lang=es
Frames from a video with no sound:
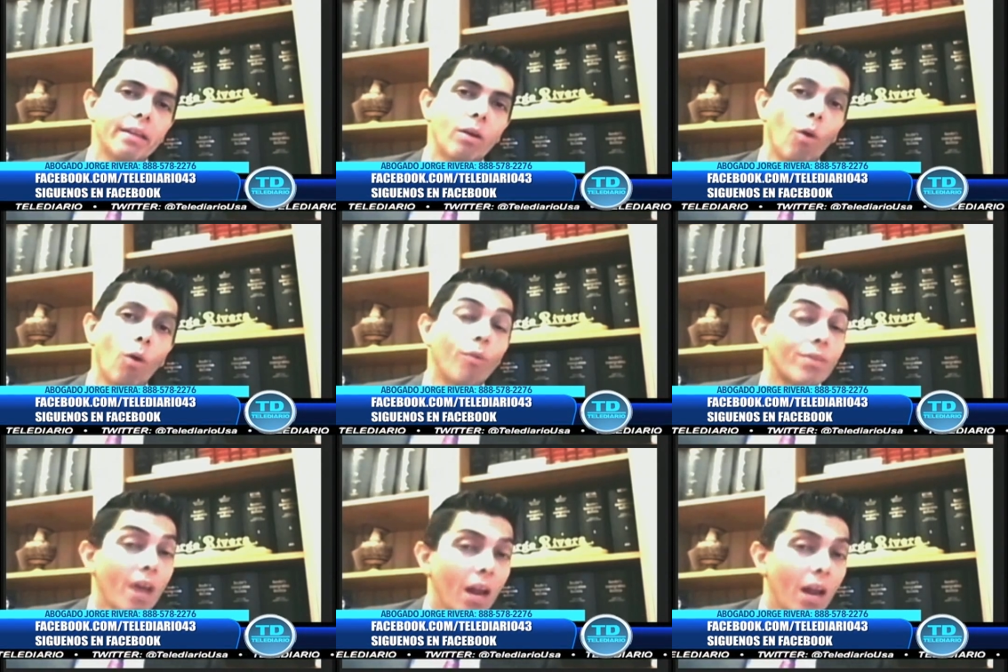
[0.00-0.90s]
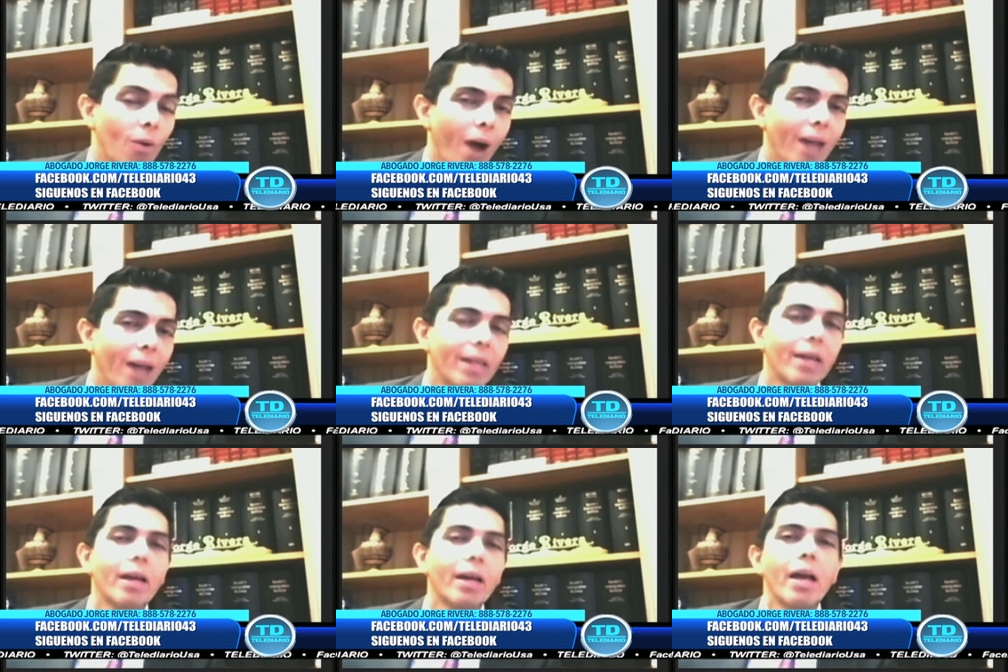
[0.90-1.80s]
confesar algo a
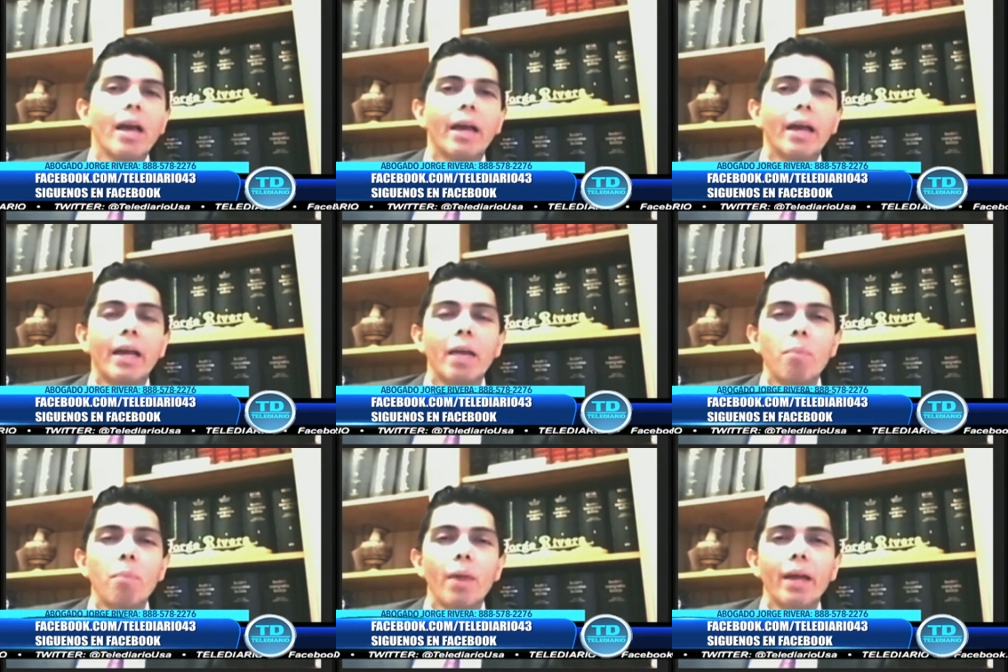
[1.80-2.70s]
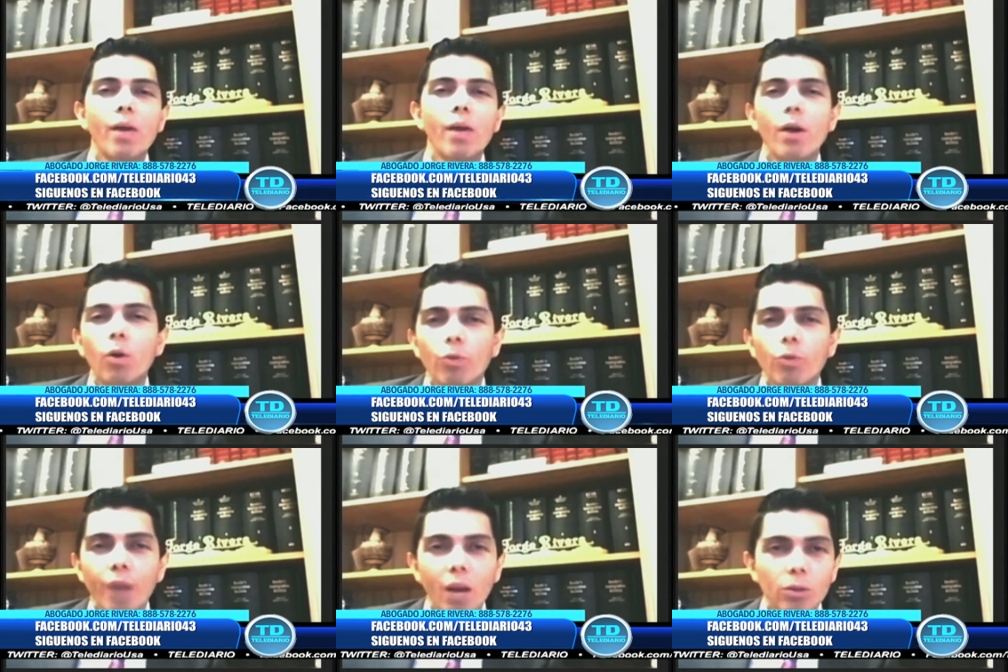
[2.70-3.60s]
alguien, en qué pueden ellos
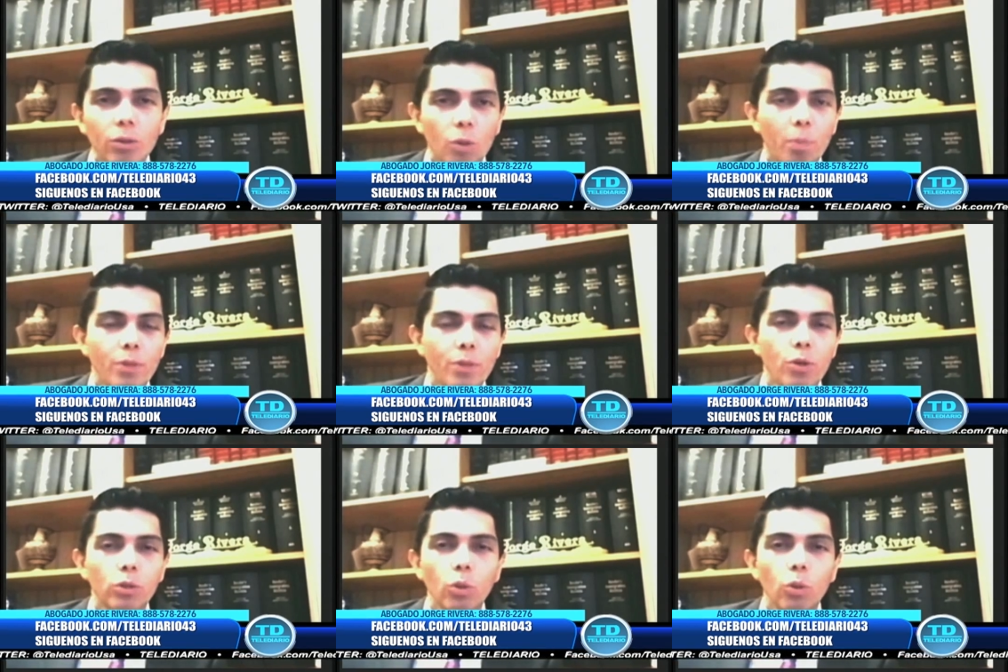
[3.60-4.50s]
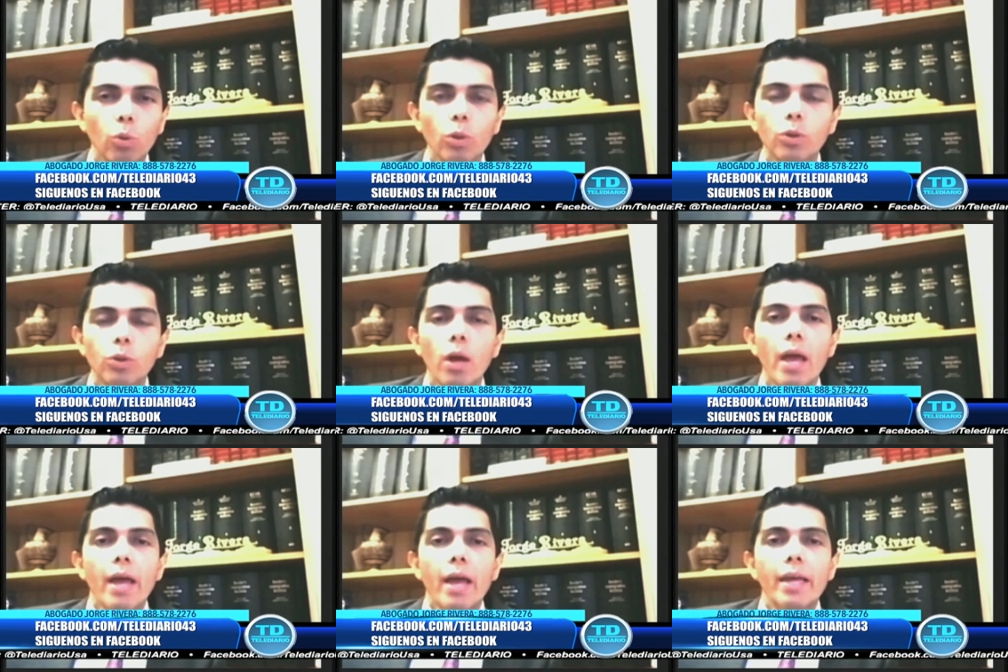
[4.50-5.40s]
encontrar algo sospechoso, dudoso.
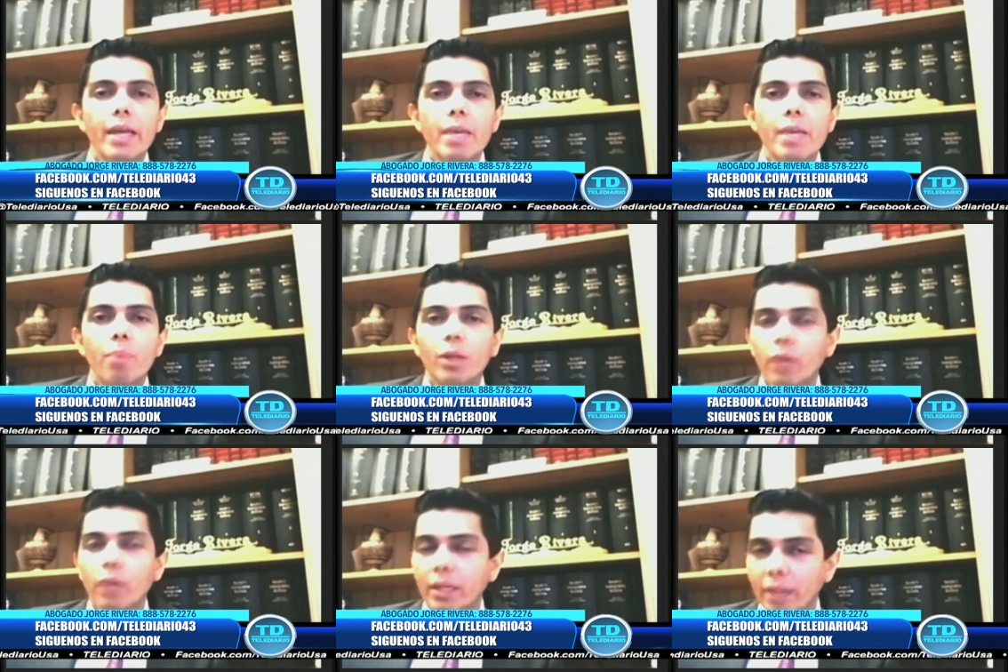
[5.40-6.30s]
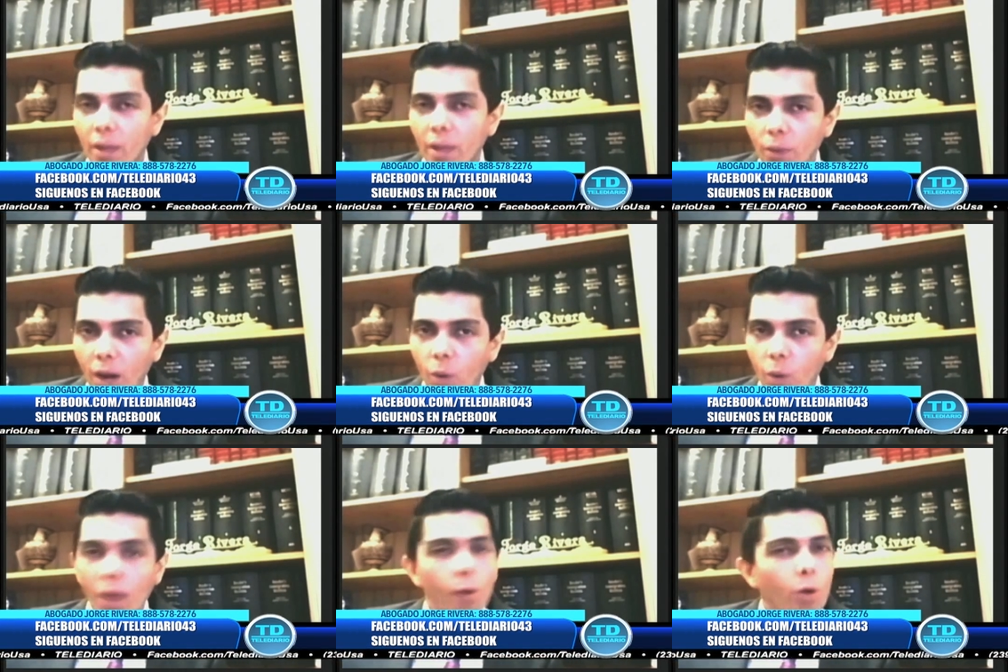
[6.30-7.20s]
Y, por eso hay que tener un gran
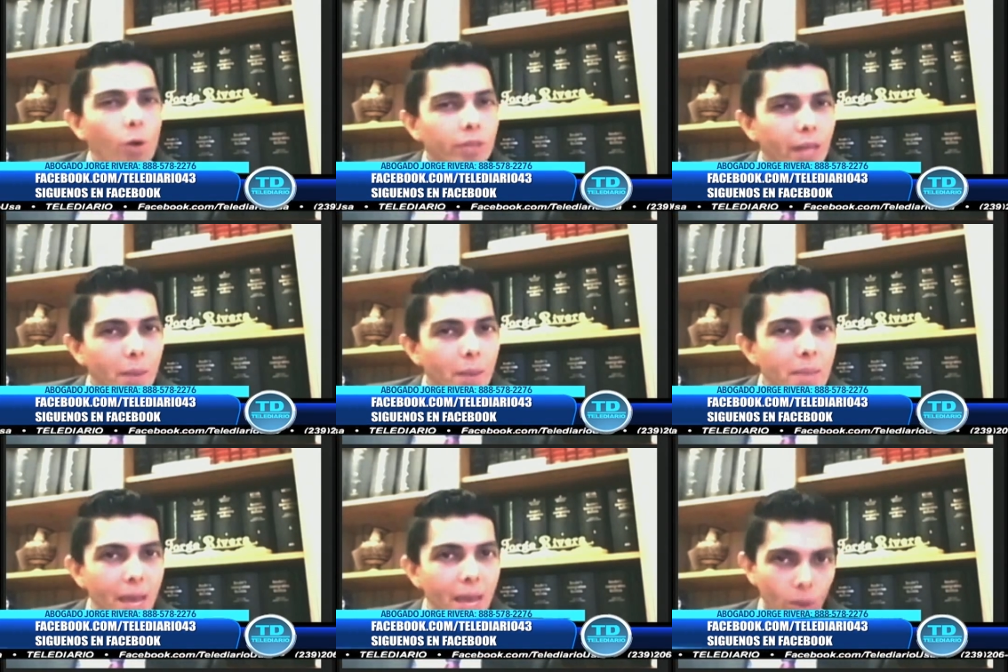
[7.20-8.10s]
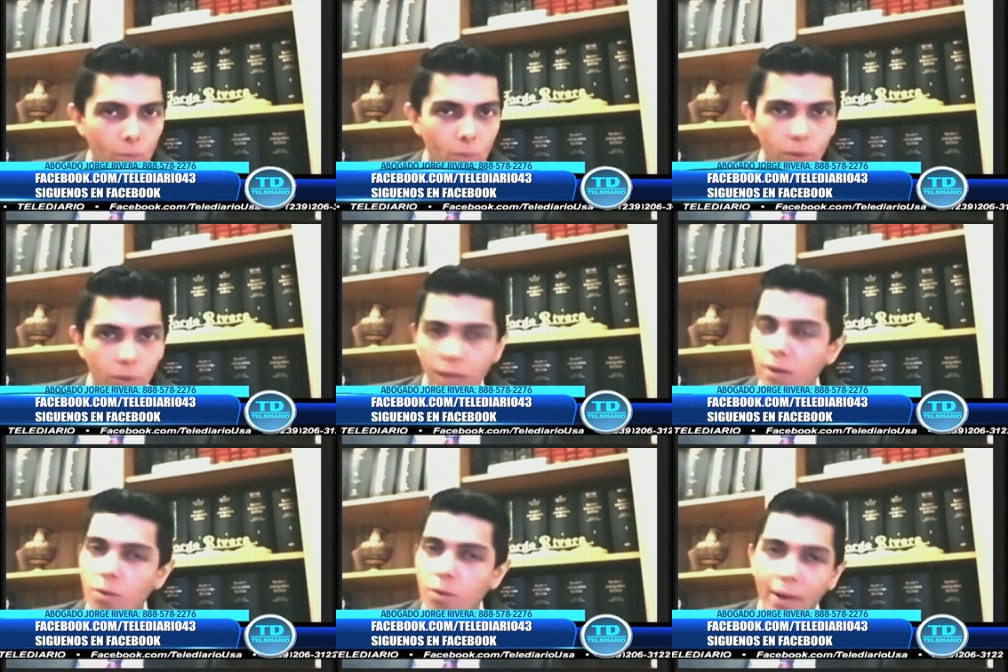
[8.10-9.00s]
cuidado, no tener miedo, ¿ok?
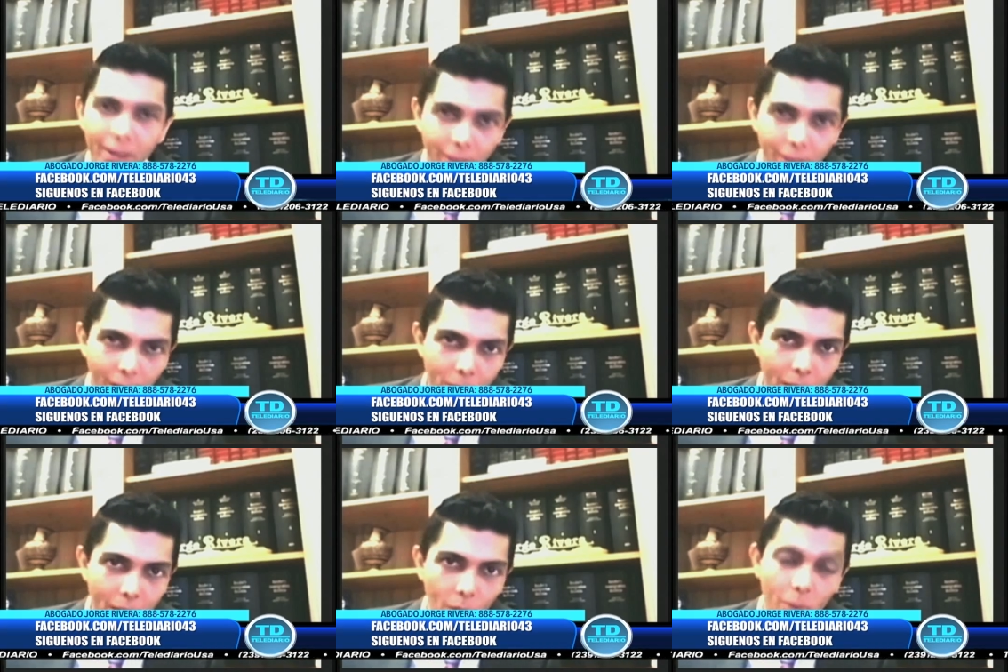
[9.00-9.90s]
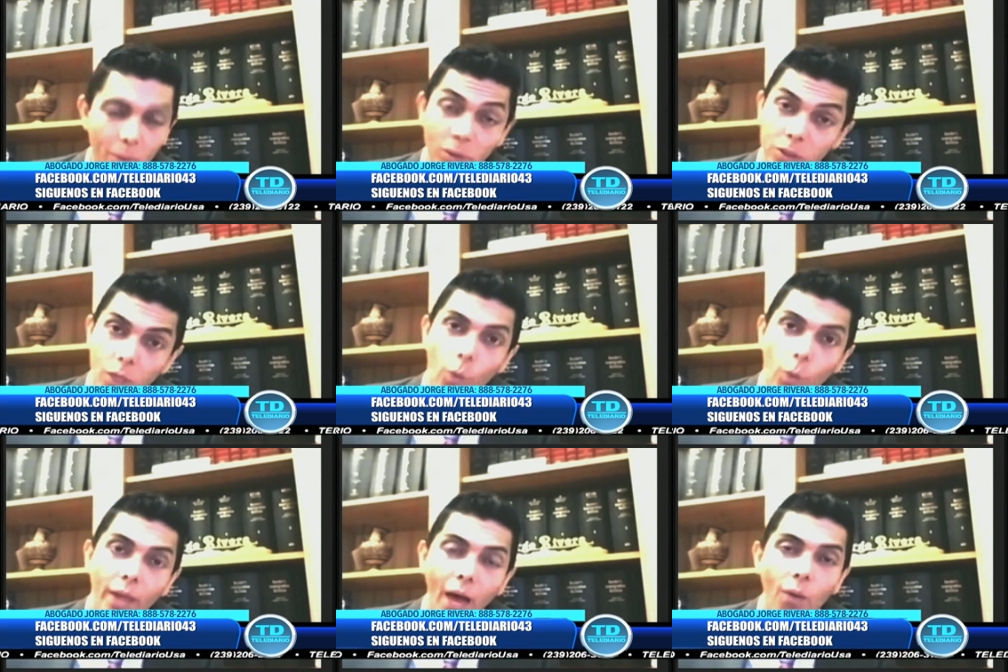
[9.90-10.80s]
No hay que tener miedo, pero sí
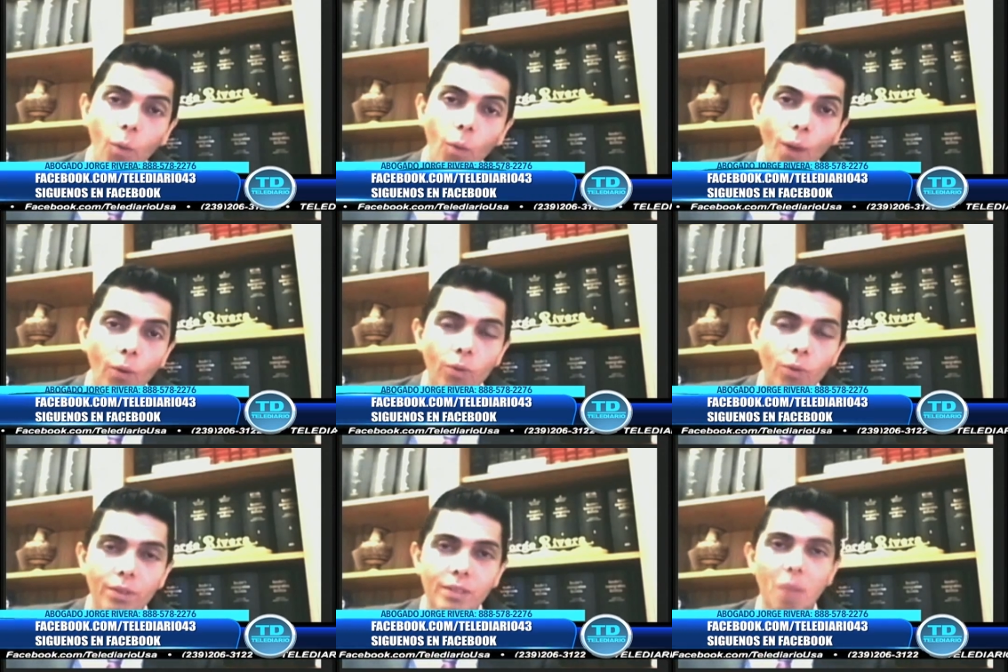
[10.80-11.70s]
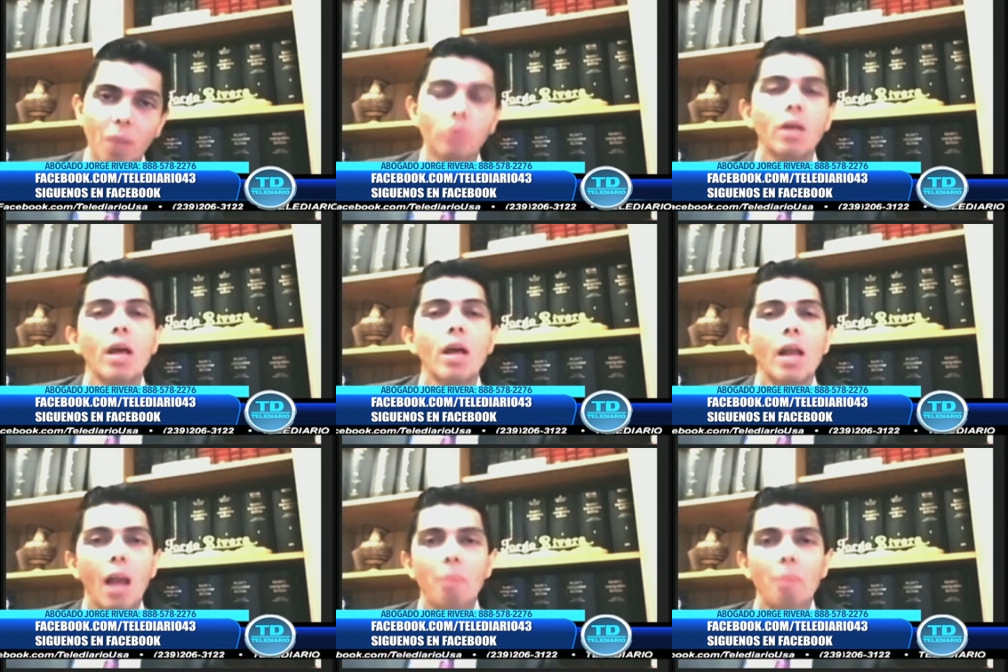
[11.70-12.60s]
cuidado cuando contestamos
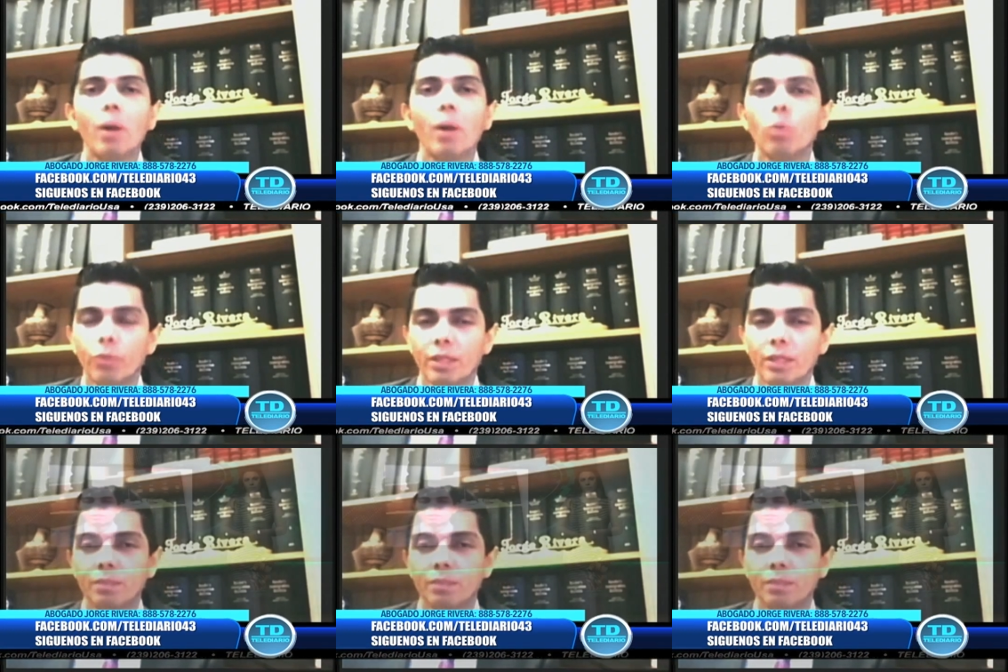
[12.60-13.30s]
las preguntas.